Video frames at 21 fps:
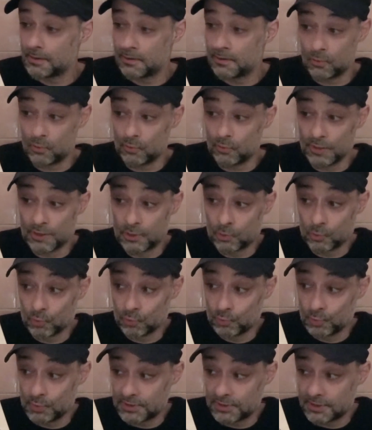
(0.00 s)
On les
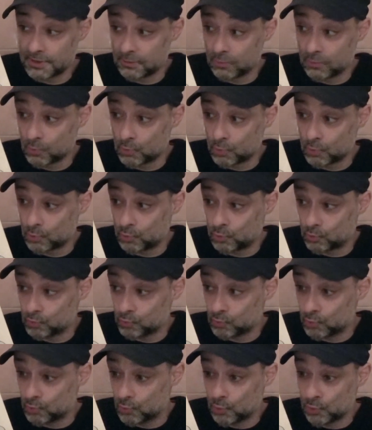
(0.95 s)
conduisit donc
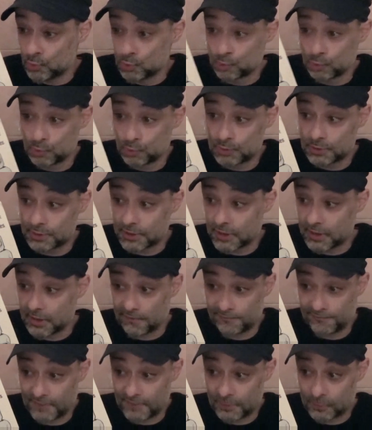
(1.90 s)
tous deux jusqu'à
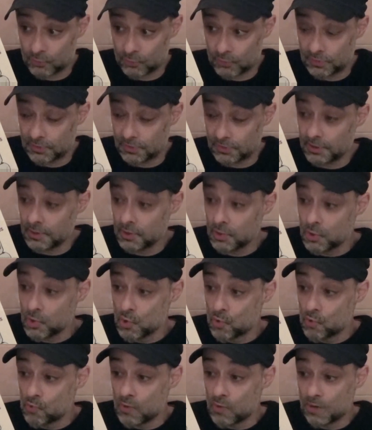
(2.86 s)
la faculté,
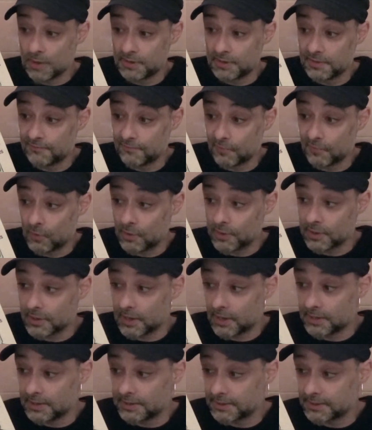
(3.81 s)
où un divan et
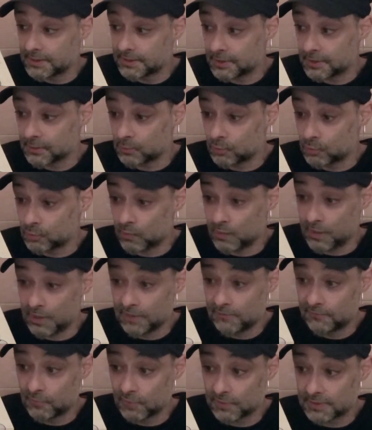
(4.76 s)
un nécessaire de
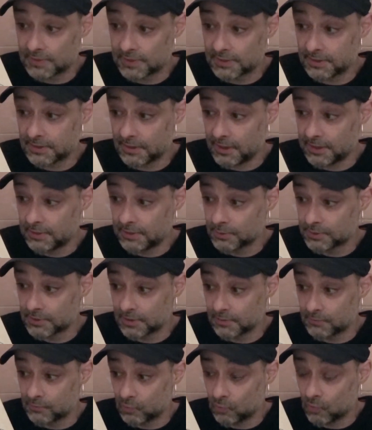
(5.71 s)
toilette furent installés
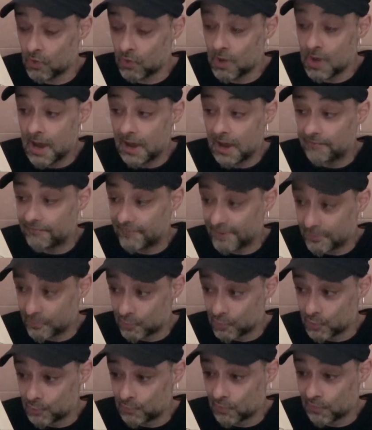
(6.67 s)
dans un bureau, afin
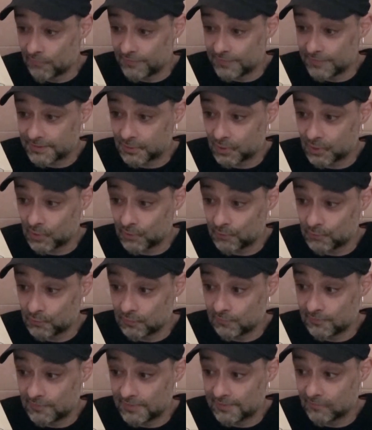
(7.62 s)
que le professeur
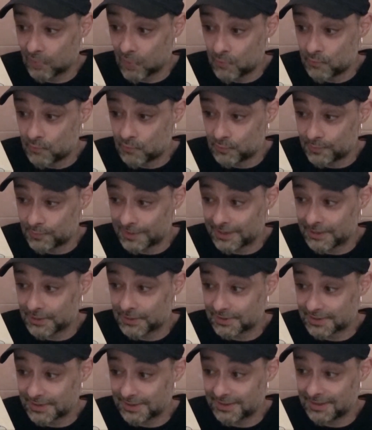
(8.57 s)
pût vivre au plus près
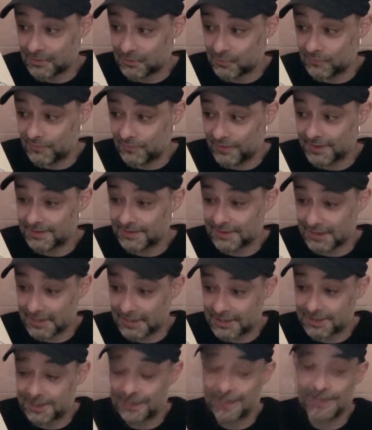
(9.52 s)
de sa découverte
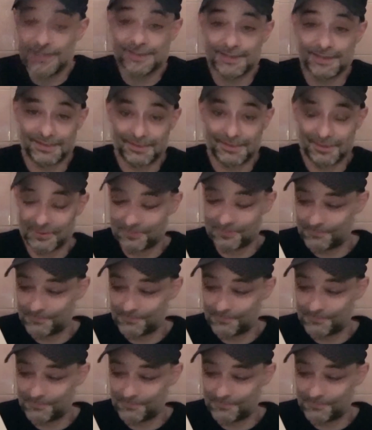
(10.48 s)
qu'il chérissait tant.